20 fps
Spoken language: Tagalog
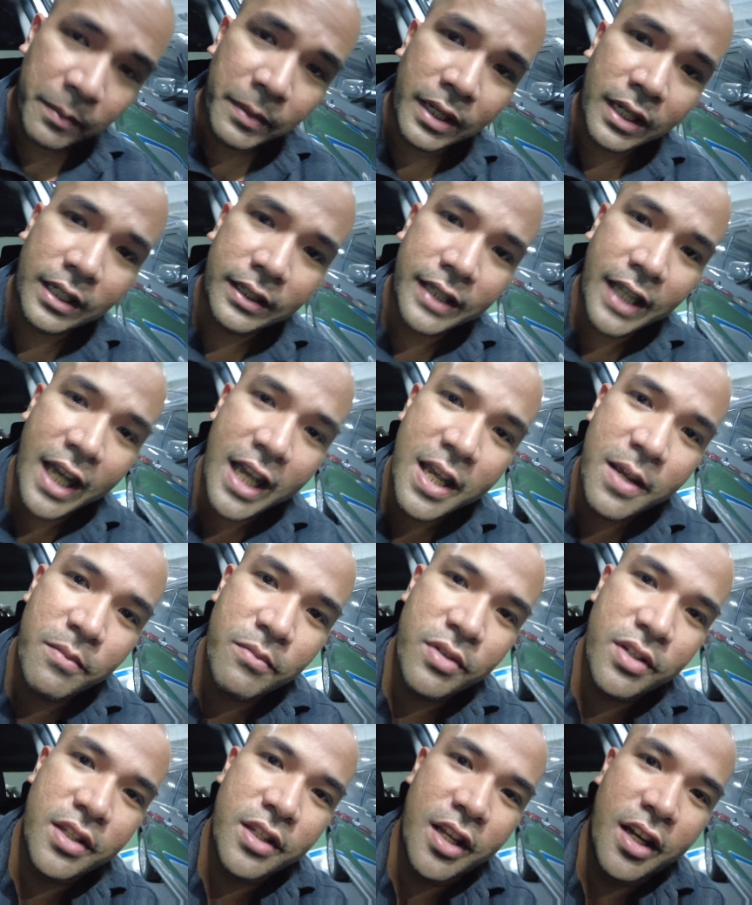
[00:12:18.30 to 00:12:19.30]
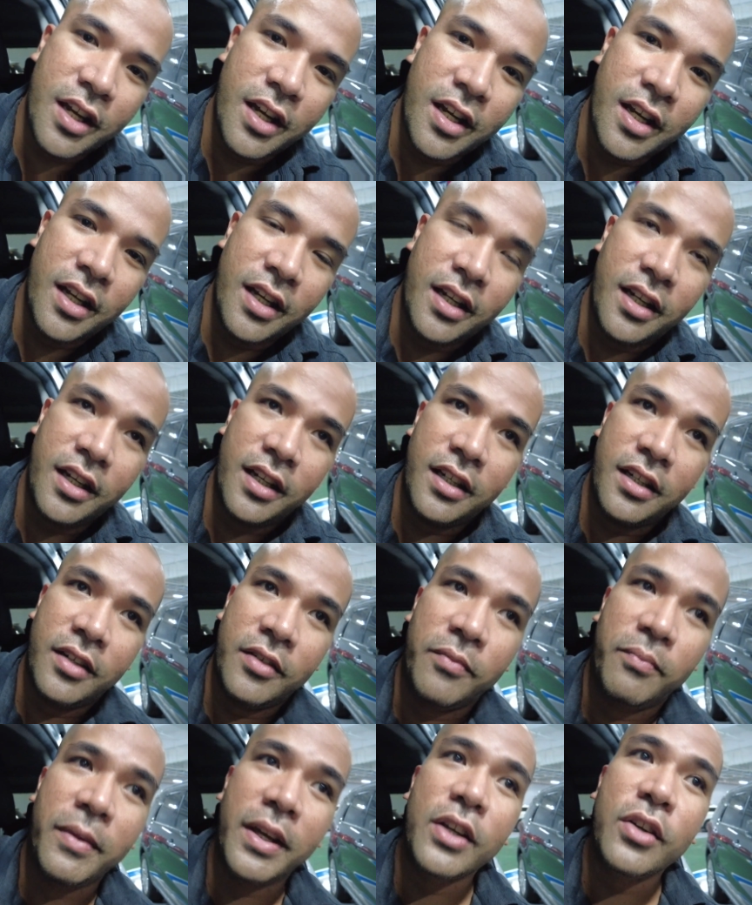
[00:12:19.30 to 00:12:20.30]
mga times na
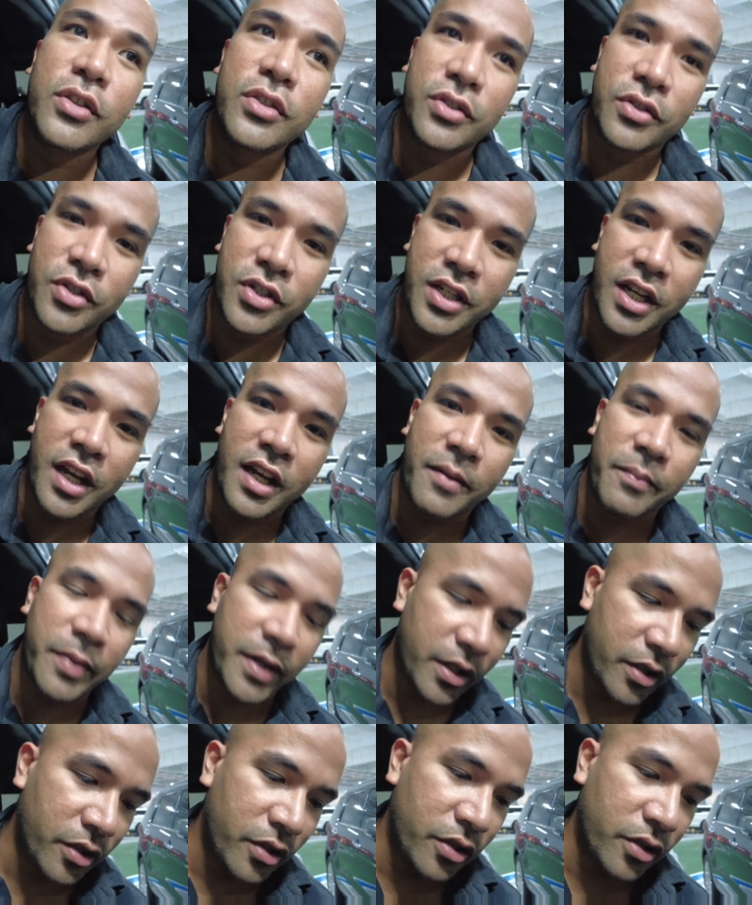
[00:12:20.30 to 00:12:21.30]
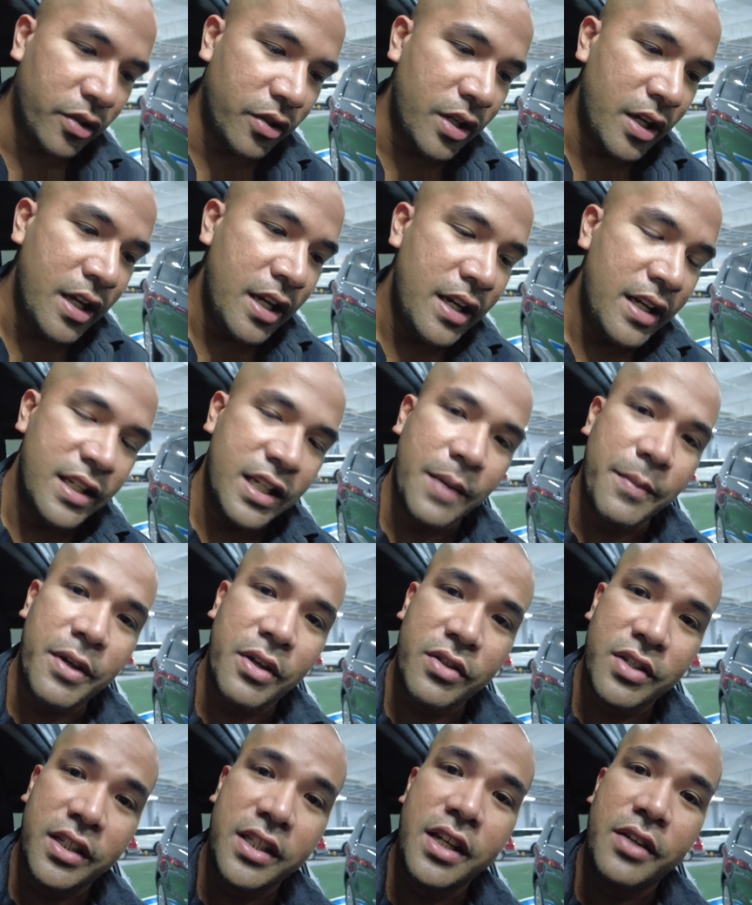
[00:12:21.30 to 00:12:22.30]
may gusto siya pero sabi
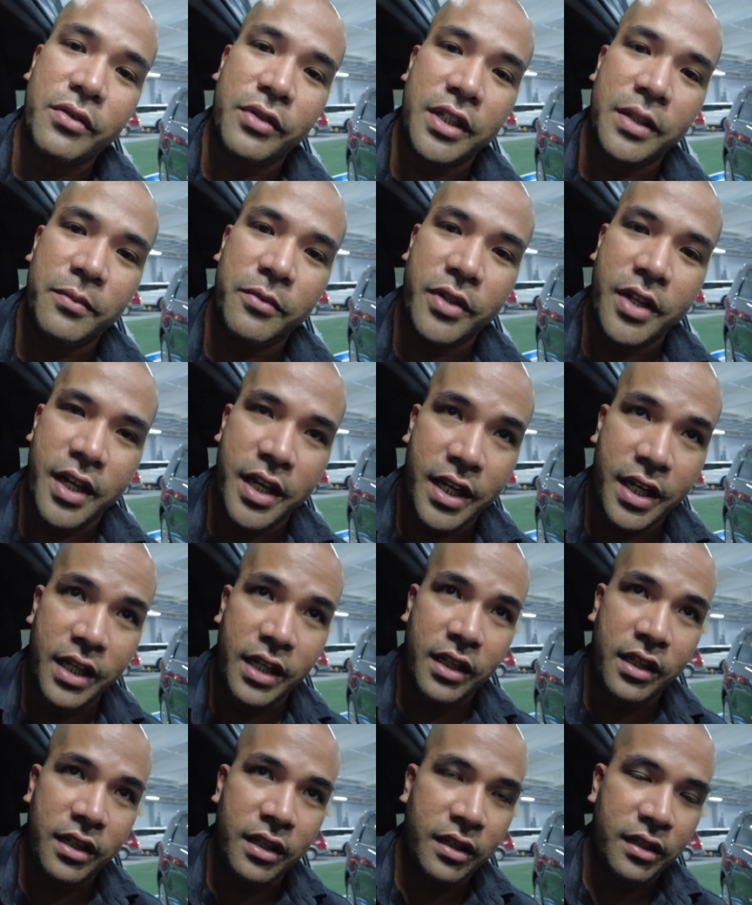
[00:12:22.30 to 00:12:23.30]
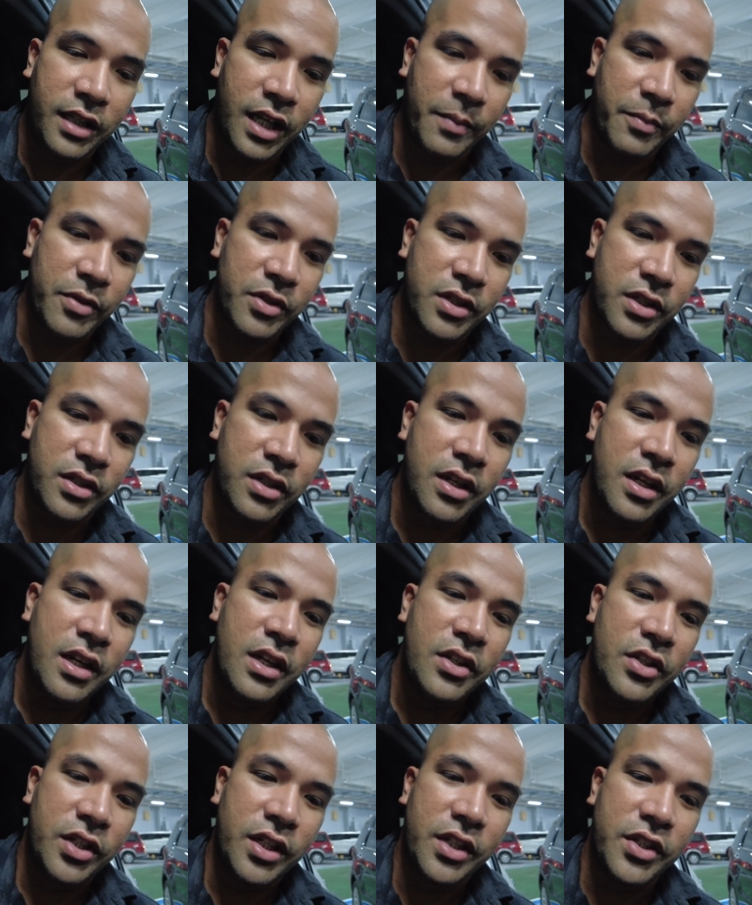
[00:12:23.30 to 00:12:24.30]
ko, sige kunin mo na yan. Tapos,
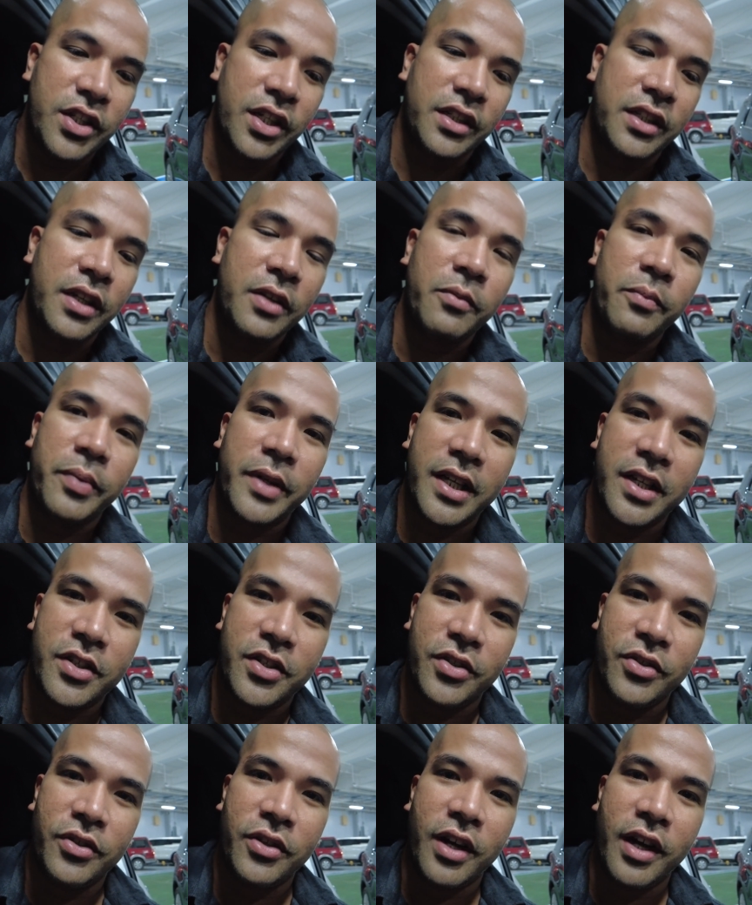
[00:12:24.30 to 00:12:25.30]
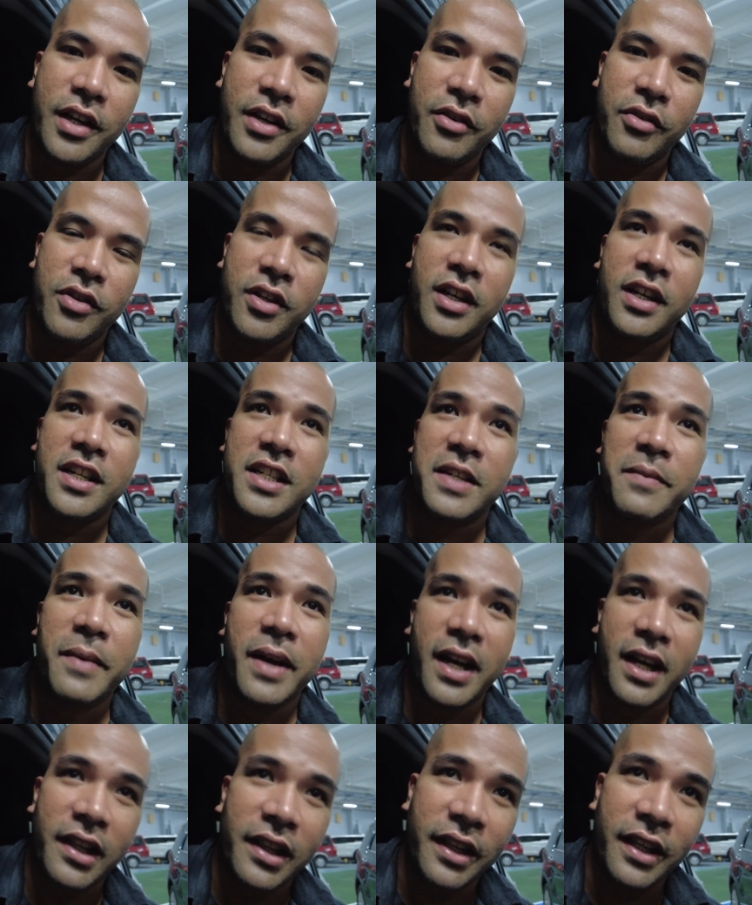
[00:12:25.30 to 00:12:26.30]
chinecheck niya yung presyo. Ayaw niya kasi
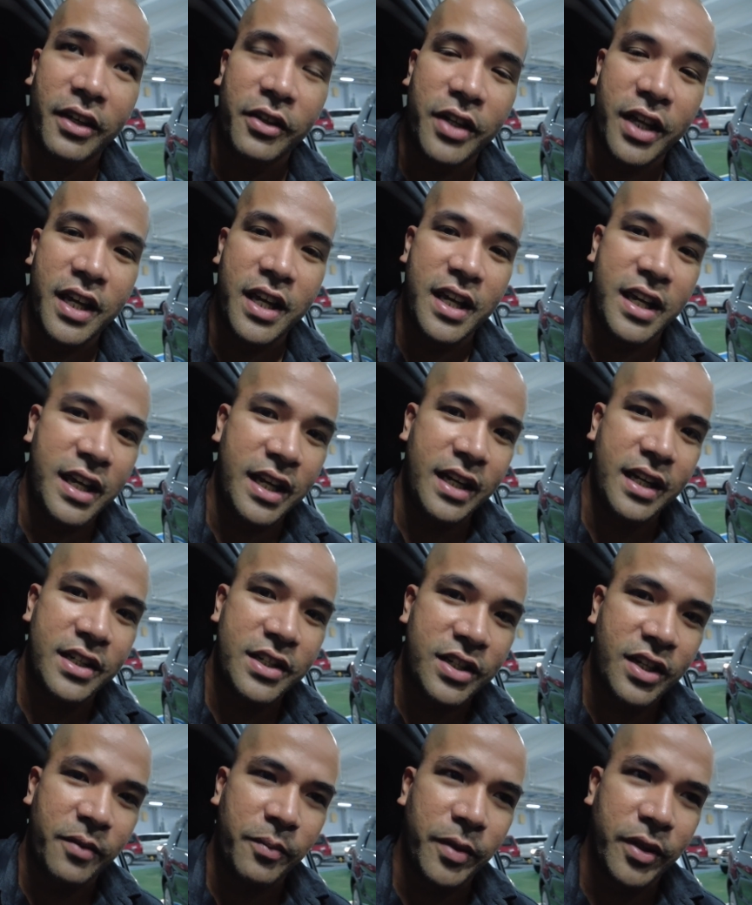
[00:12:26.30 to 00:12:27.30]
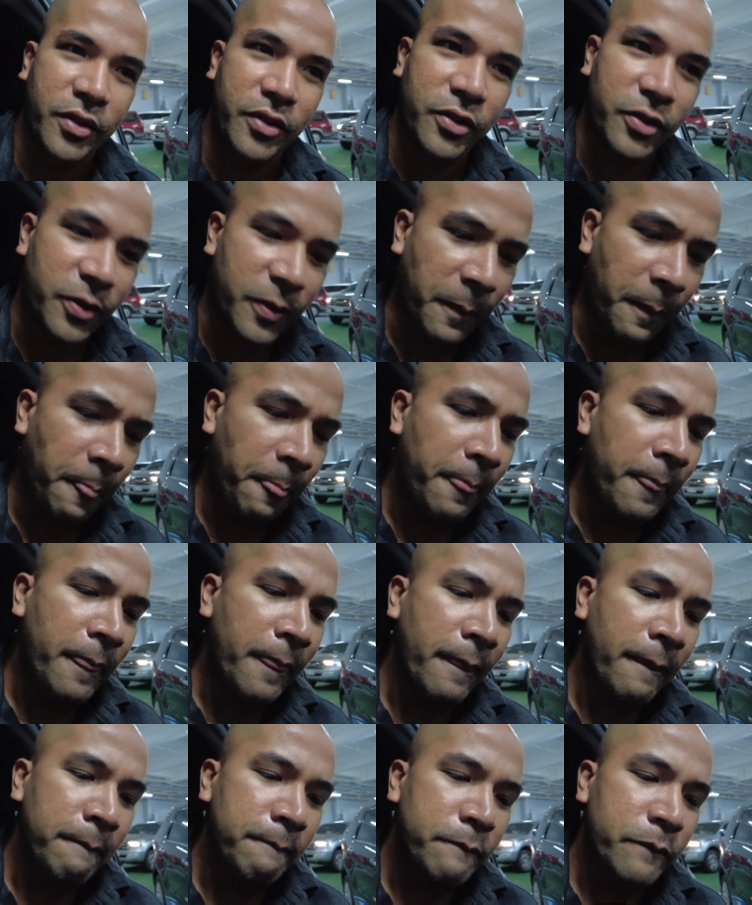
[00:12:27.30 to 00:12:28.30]
mahal daw. Nahihiya siya. Pero,
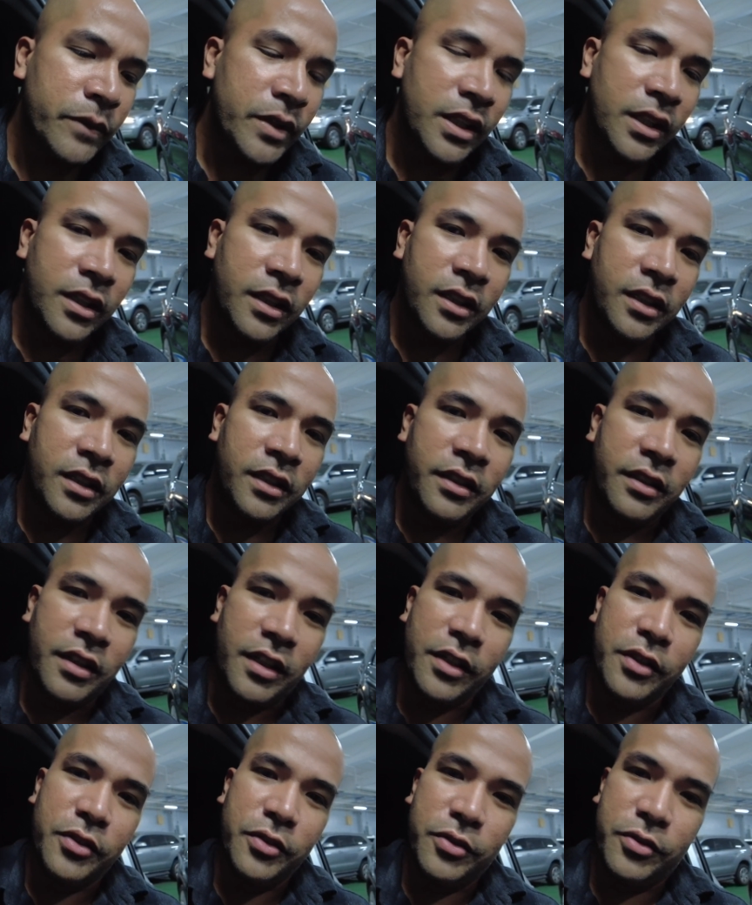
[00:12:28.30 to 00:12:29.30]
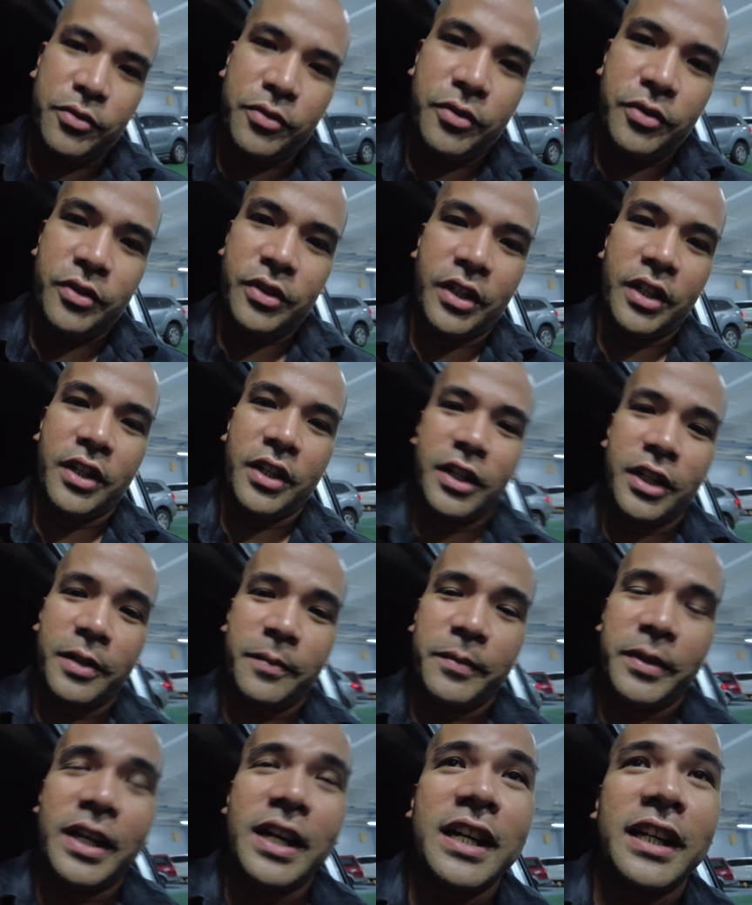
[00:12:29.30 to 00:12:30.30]
ano, um,
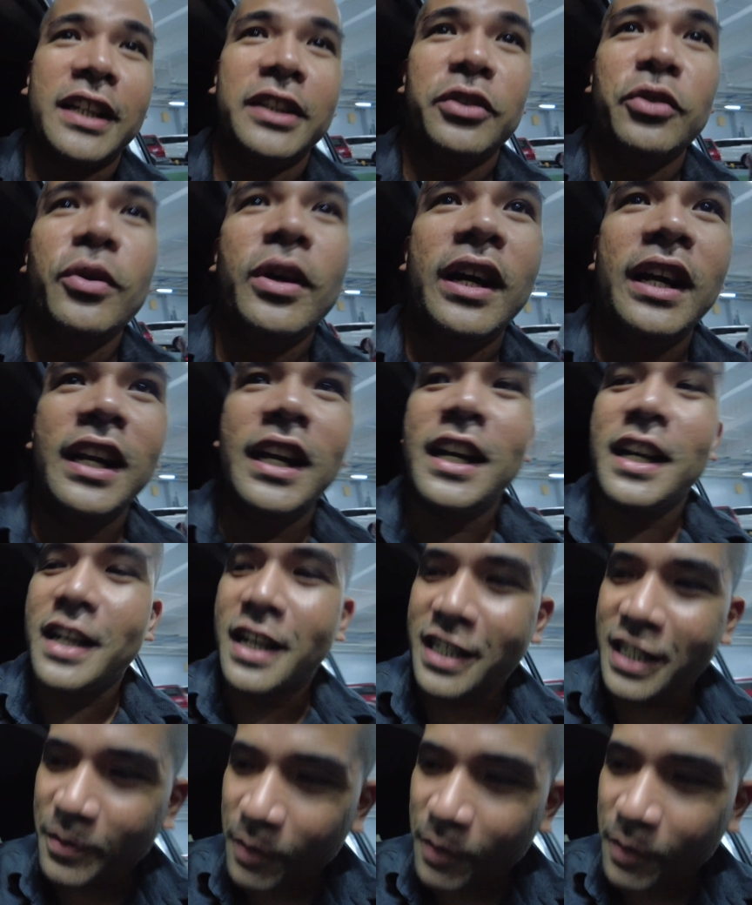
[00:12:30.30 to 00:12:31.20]
nakakatuwa lang kasi